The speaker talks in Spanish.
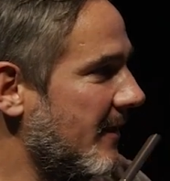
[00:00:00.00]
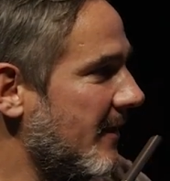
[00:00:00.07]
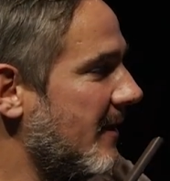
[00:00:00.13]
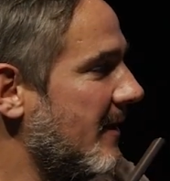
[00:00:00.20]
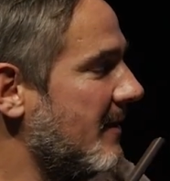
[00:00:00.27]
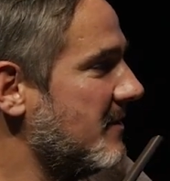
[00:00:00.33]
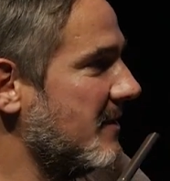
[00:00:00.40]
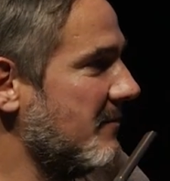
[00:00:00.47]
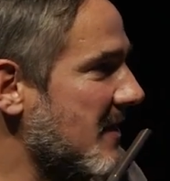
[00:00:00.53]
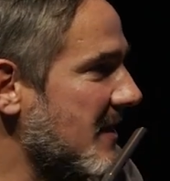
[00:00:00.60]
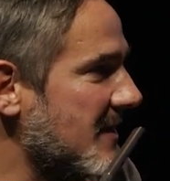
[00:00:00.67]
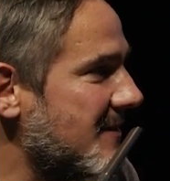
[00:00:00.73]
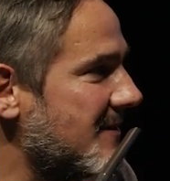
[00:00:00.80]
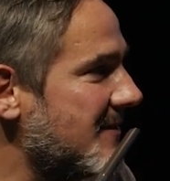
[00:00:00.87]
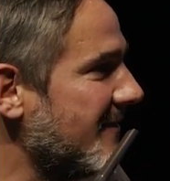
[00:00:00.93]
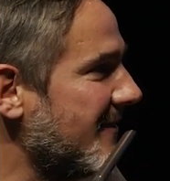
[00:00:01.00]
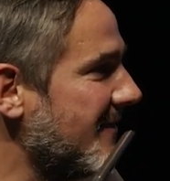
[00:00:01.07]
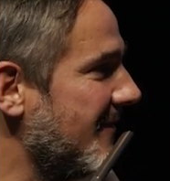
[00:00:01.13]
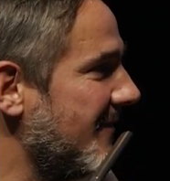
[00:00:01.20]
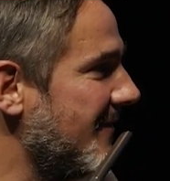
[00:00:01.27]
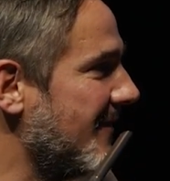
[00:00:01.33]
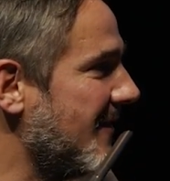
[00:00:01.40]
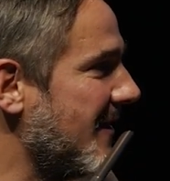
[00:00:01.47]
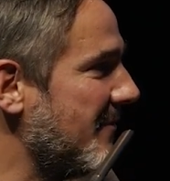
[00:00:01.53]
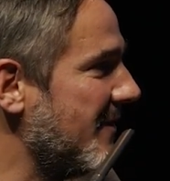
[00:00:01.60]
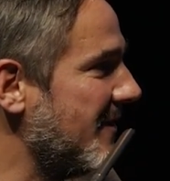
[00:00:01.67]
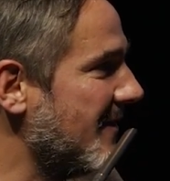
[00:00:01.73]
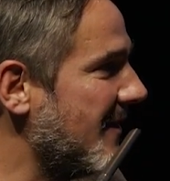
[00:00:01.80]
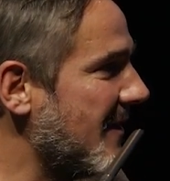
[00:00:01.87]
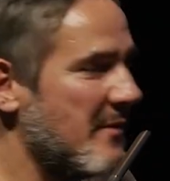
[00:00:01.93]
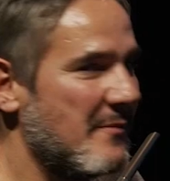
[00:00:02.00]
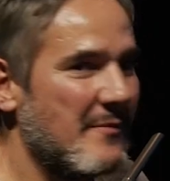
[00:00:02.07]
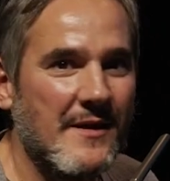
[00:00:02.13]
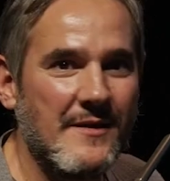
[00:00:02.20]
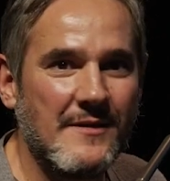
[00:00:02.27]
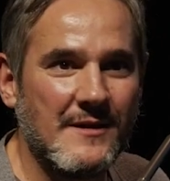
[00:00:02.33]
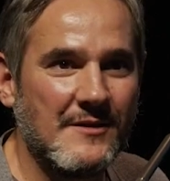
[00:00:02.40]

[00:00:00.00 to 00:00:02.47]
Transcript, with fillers: Y ahora, sin más, eh, Carmen, Carmen Paz,